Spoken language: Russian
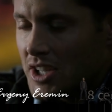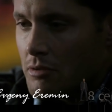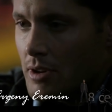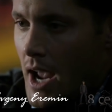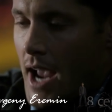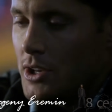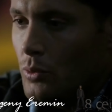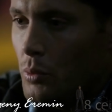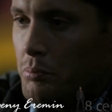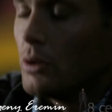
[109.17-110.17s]
uh,
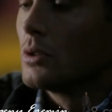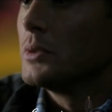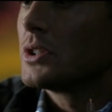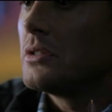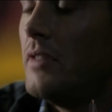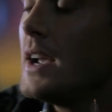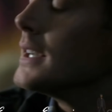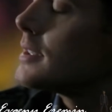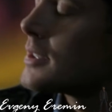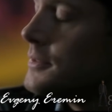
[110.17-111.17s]
тайного
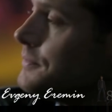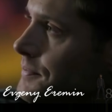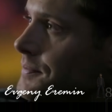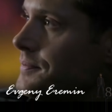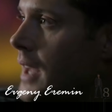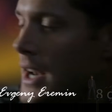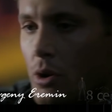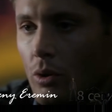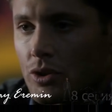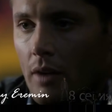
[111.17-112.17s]
ежегодного паломничества в
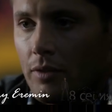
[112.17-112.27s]
Вегас